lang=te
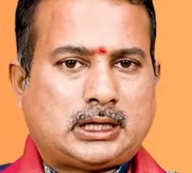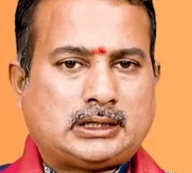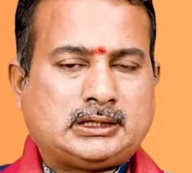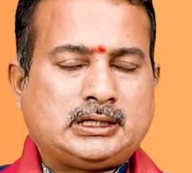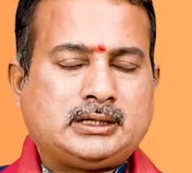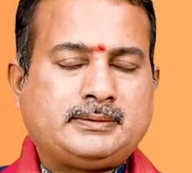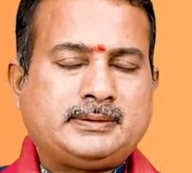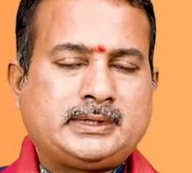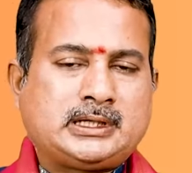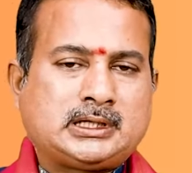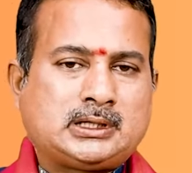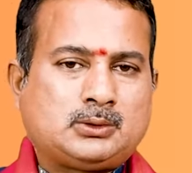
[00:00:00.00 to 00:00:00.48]

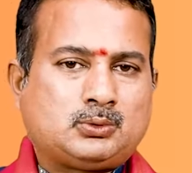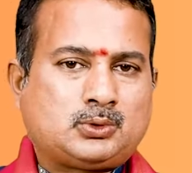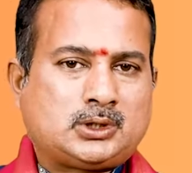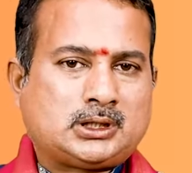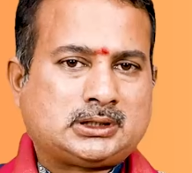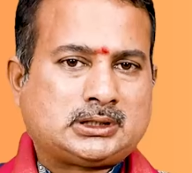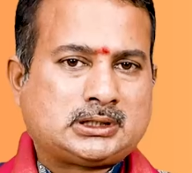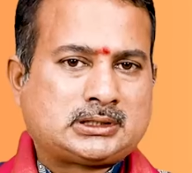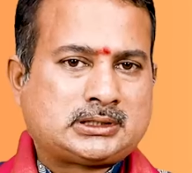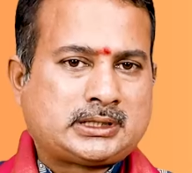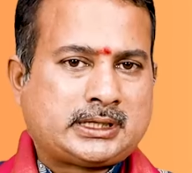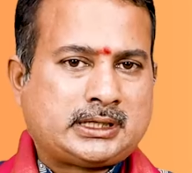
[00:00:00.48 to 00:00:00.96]
అదేవిధంగా
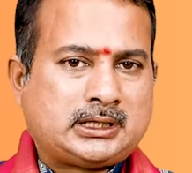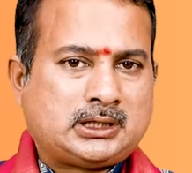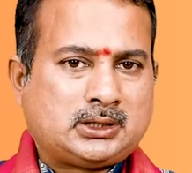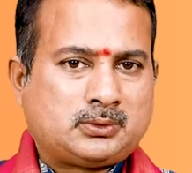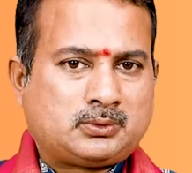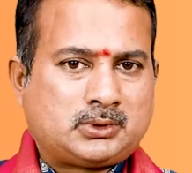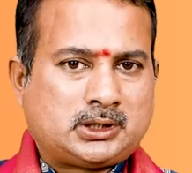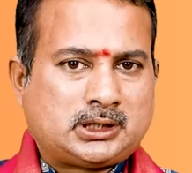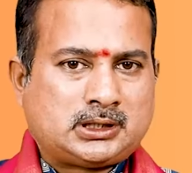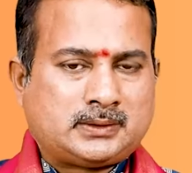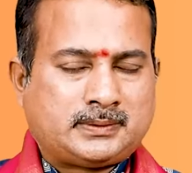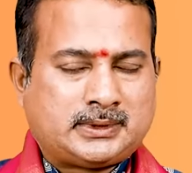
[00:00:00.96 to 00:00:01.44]
ఉన్నత
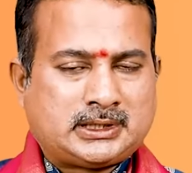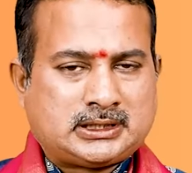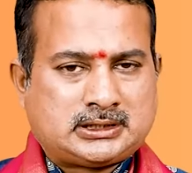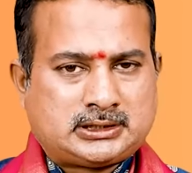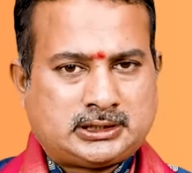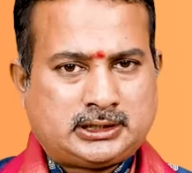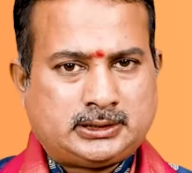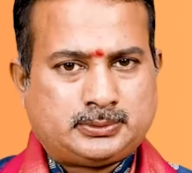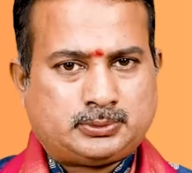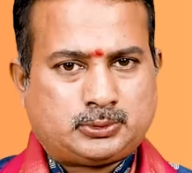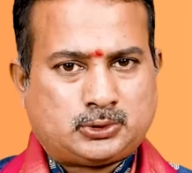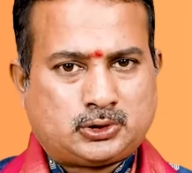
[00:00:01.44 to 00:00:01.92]
స్థాయిలో ఉన్నటువంటి
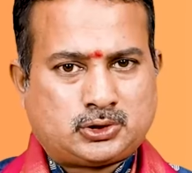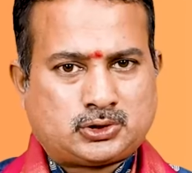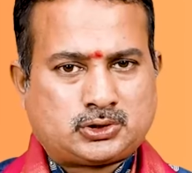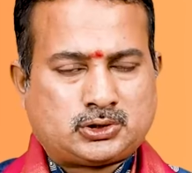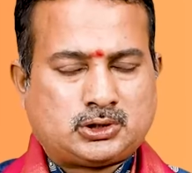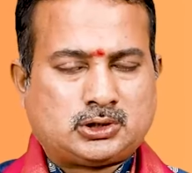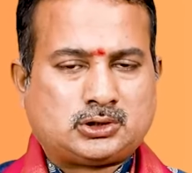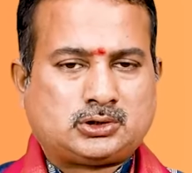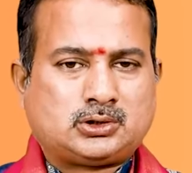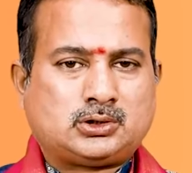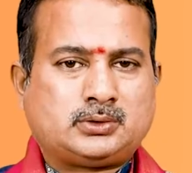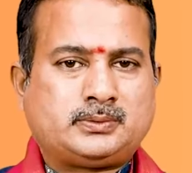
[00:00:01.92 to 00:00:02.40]
స్త్రీ
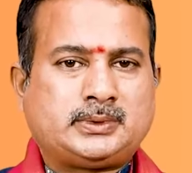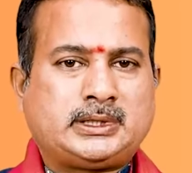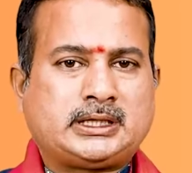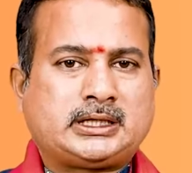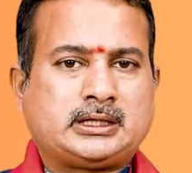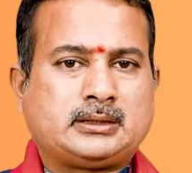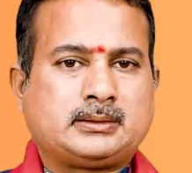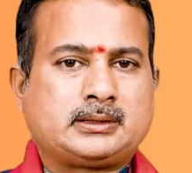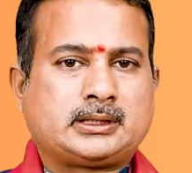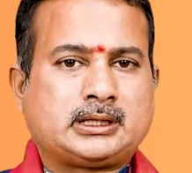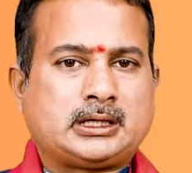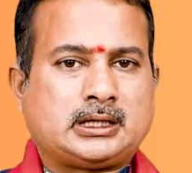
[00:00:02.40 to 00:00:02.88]
పురుషులతో
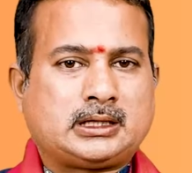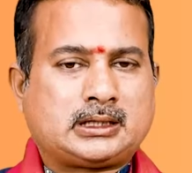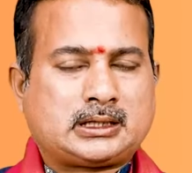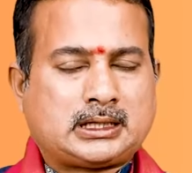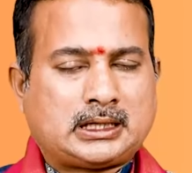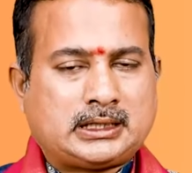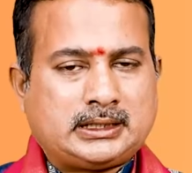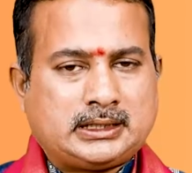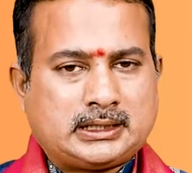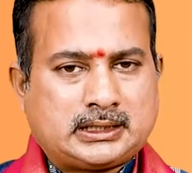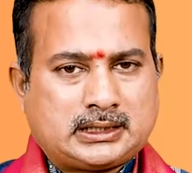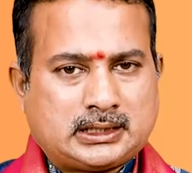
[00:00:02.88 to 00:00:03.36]
వీరికి ఒక
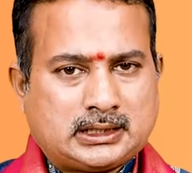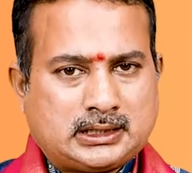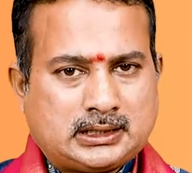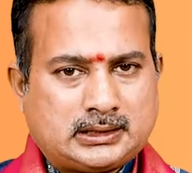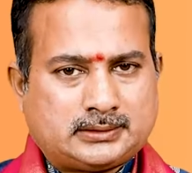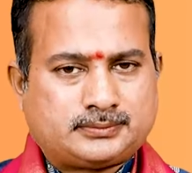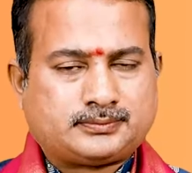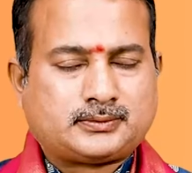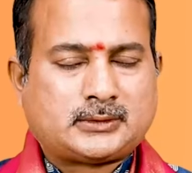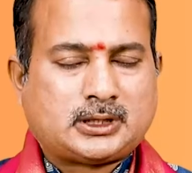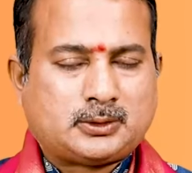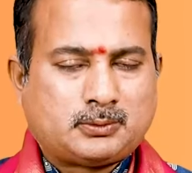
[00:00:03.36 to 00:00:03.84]
కలయిక
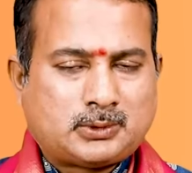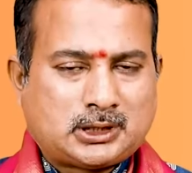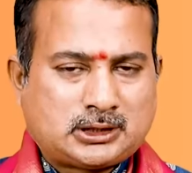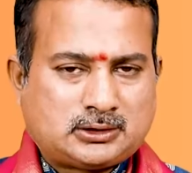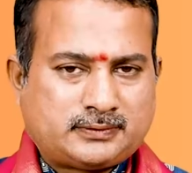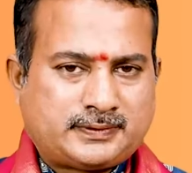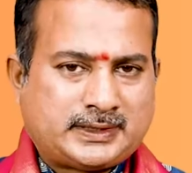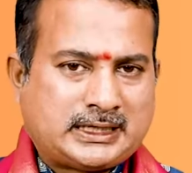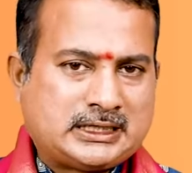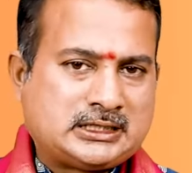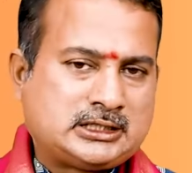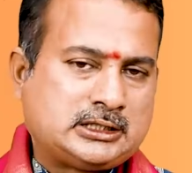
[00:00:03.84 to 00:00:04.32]

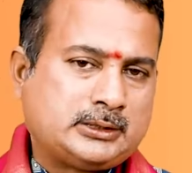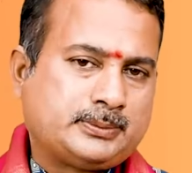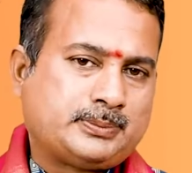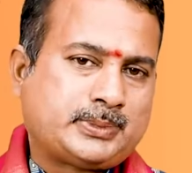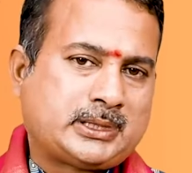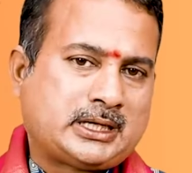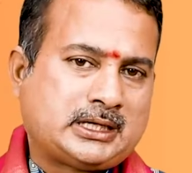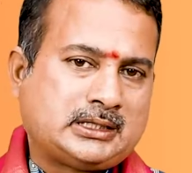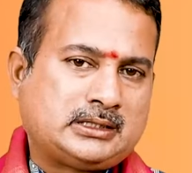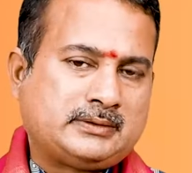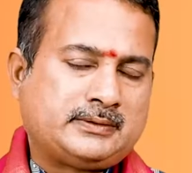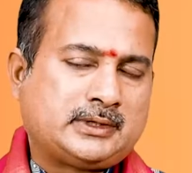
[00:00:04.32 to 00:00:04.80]
వారి
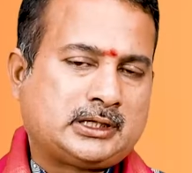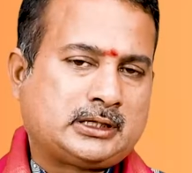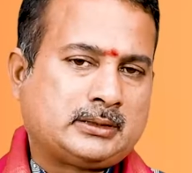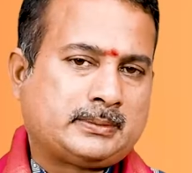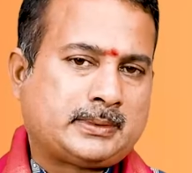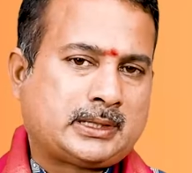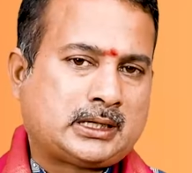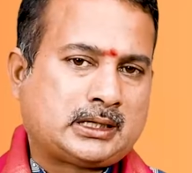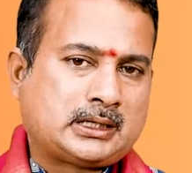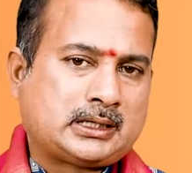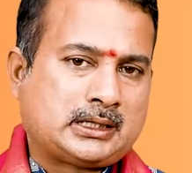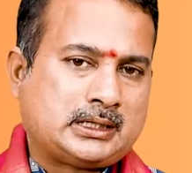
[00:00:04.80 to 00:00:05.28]
ఫ్రెండ్షిప్ అనేది
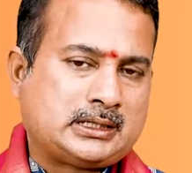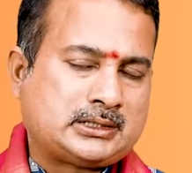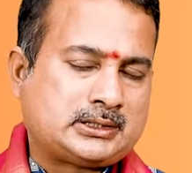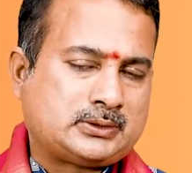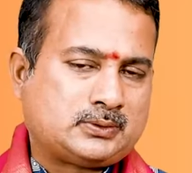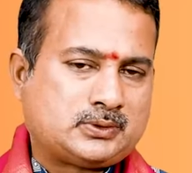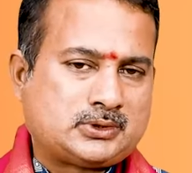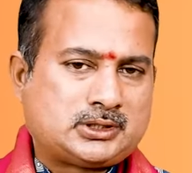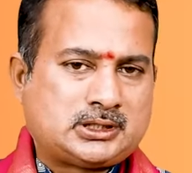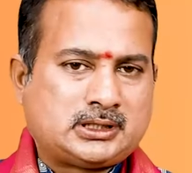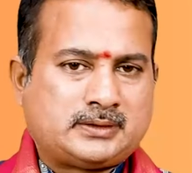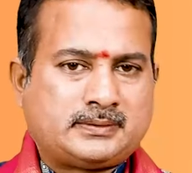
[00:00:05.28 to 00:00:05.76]
వీరికి బాగా
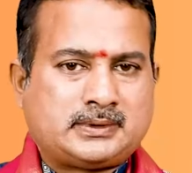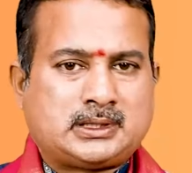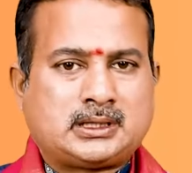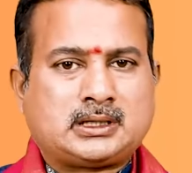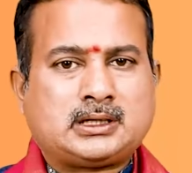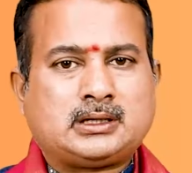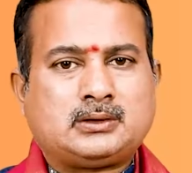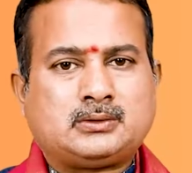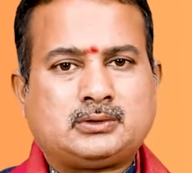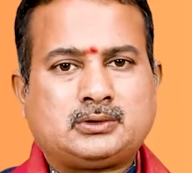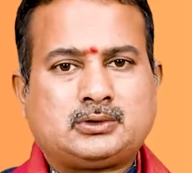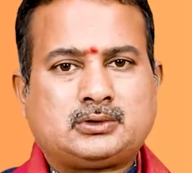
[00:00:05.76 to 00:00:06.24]
కలిసి వచ్చే
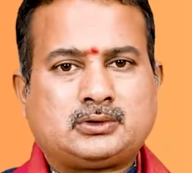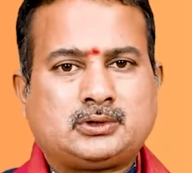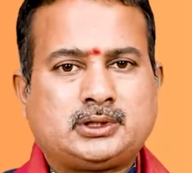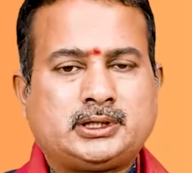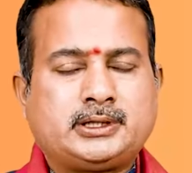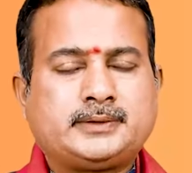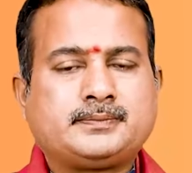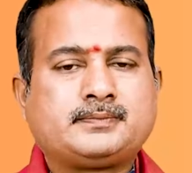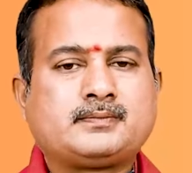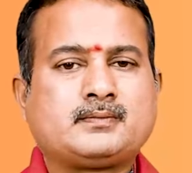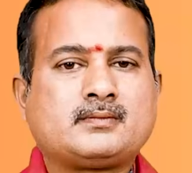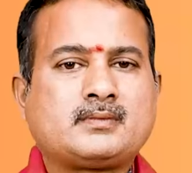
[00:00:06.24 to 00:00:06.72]
విధంగా
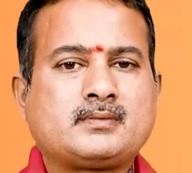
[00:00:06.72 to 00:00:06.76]
ఉంటుంది